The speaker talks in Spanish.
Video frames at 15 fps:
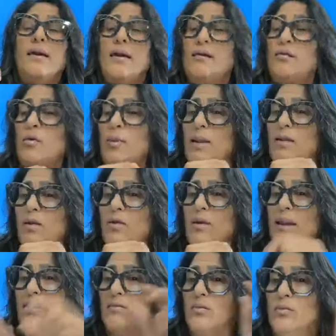Y sobre todo
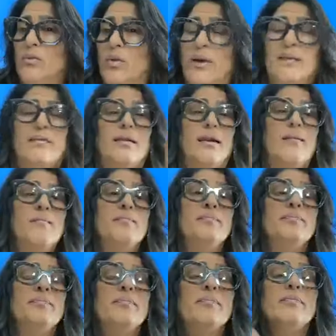el asunto este
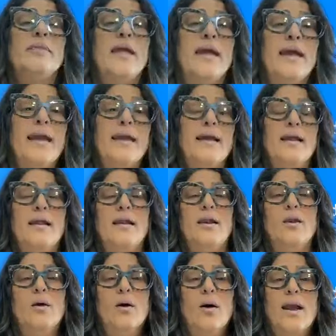de
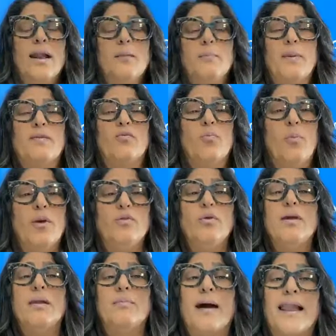el presupuesto
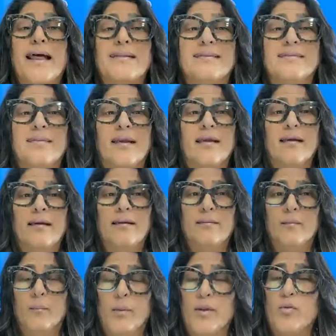y el balance,
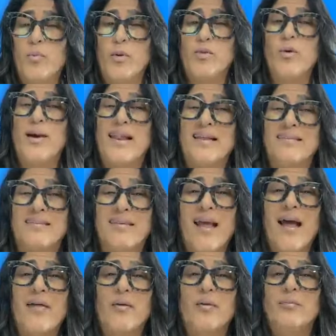un presupuesto
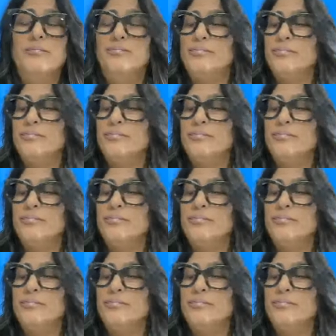balanceado.